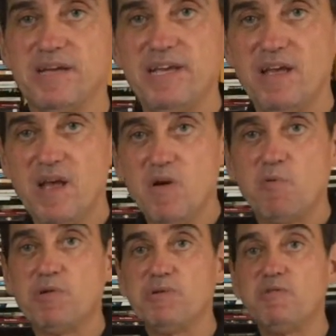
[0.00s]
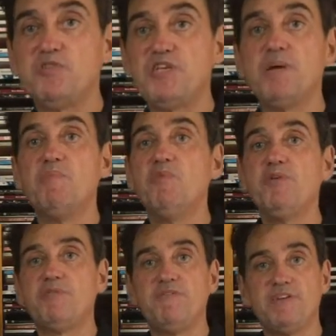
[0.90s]
que quando não tinha
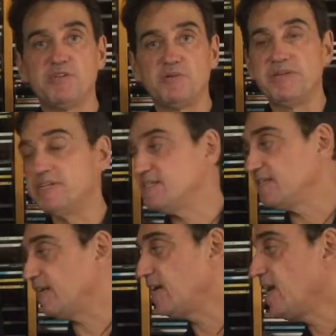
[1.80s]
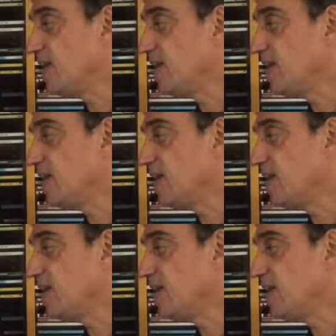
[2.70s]
muito invencionice, né.